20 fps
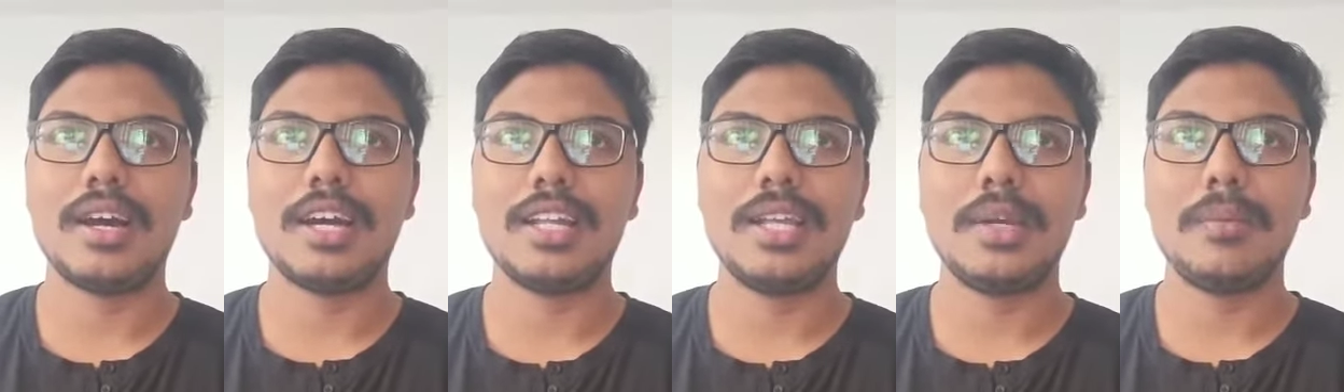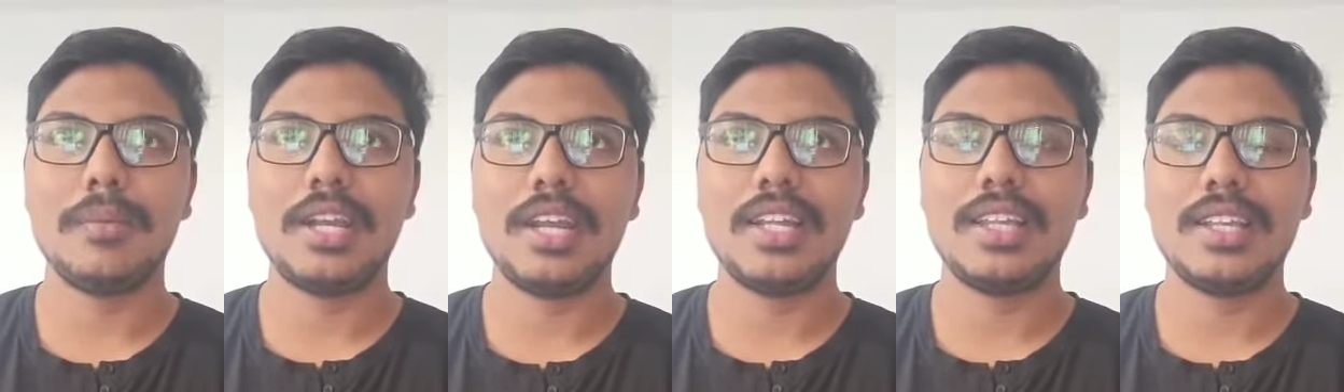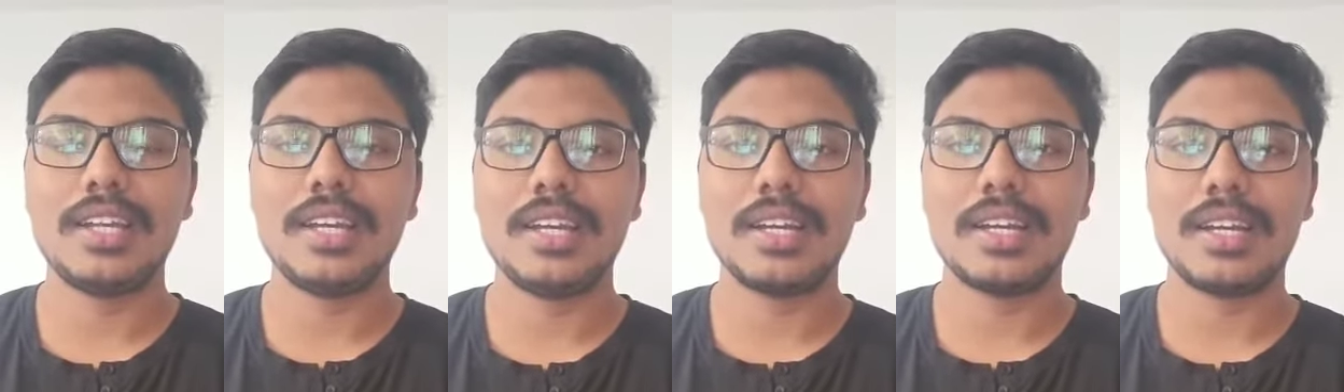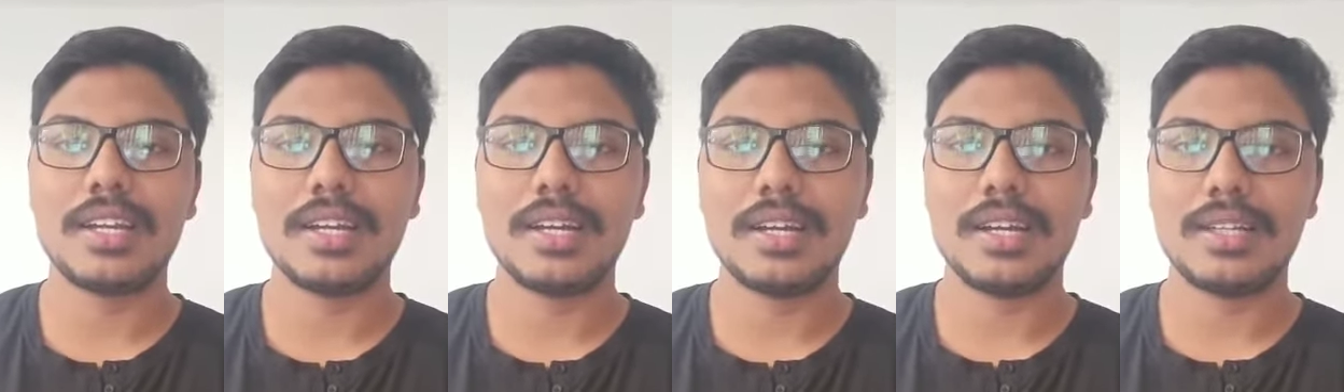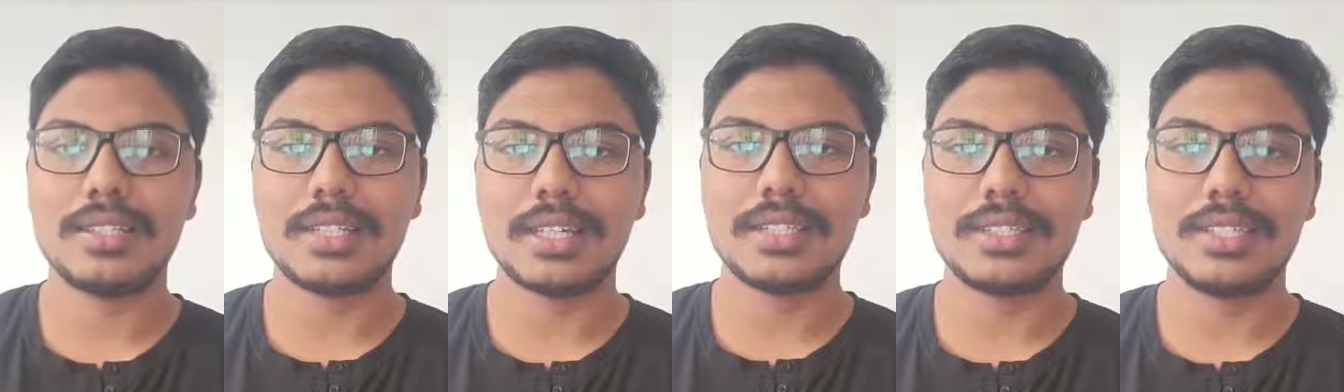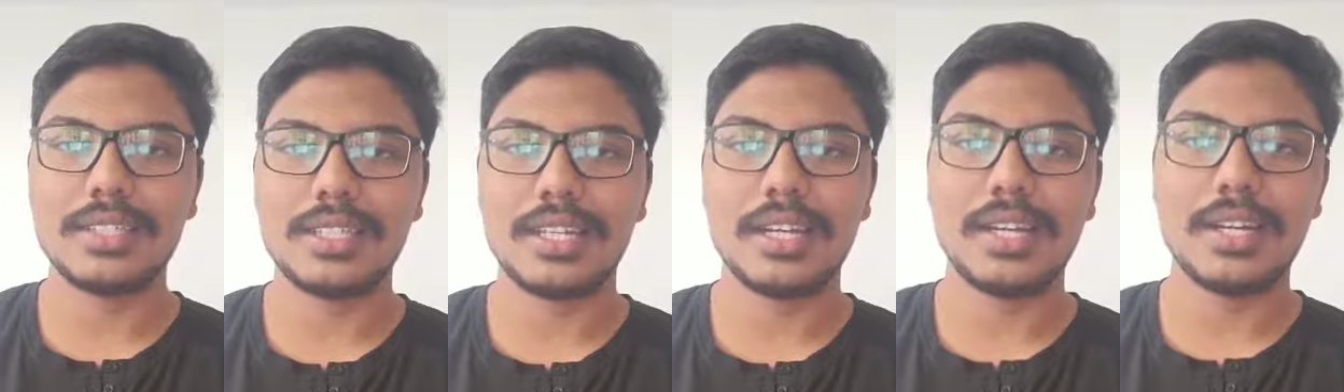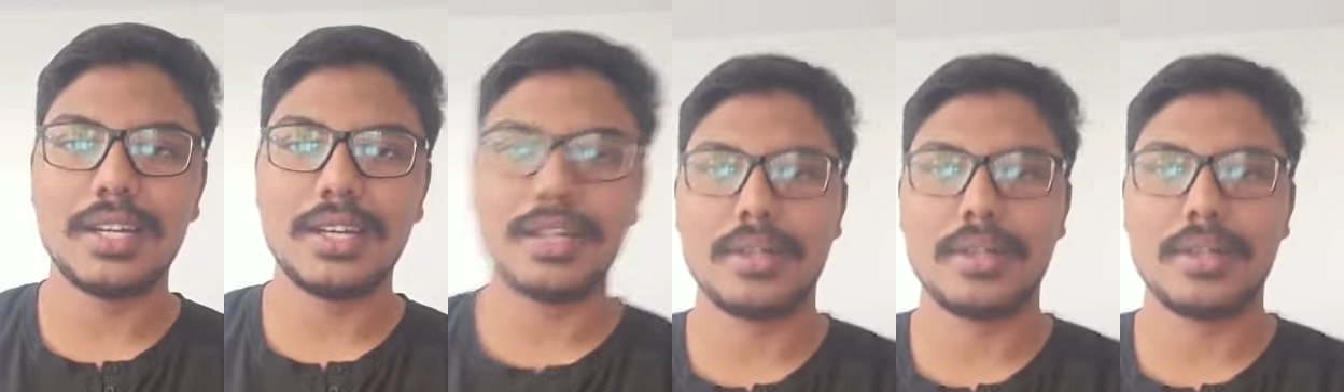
அதேமாரி இந்த சக்ஸஸில்